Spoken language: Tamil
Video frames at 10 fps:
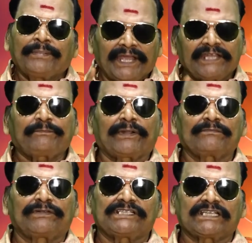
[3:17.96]
பேய்
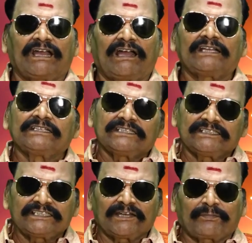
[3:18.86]
படம் பிடிச்சா
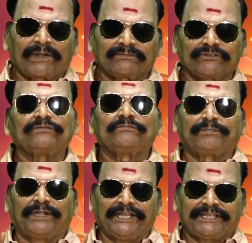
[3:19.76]
இந்த படமும்
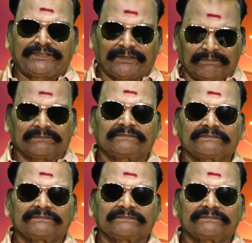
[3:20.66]
பிடிக்கும்